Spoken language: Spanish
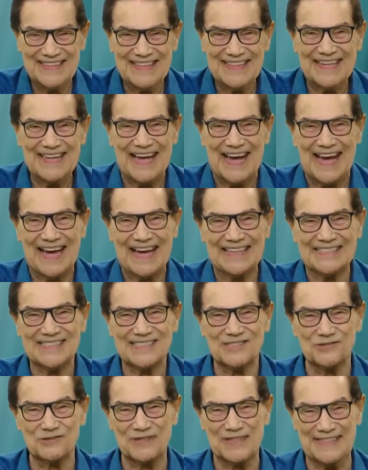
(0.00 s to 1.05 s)
y la
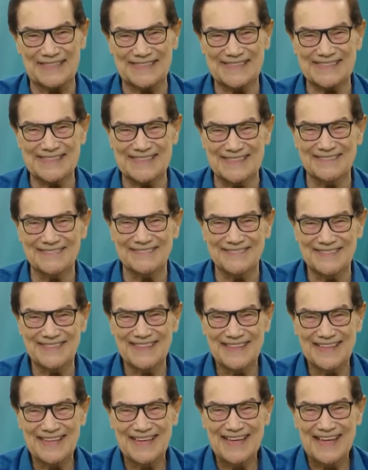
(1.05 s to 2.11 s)
resurrección.
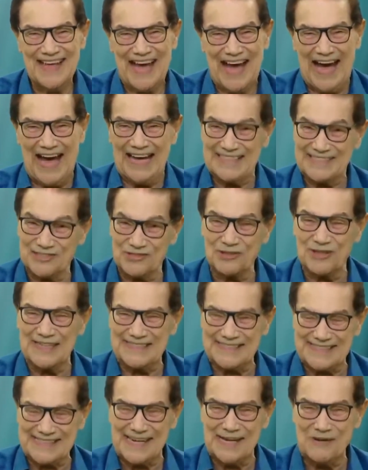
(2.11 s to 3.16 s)
La ¿eh?
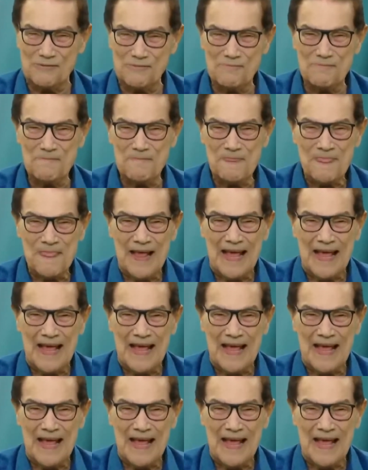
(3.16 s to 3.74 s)
resurrección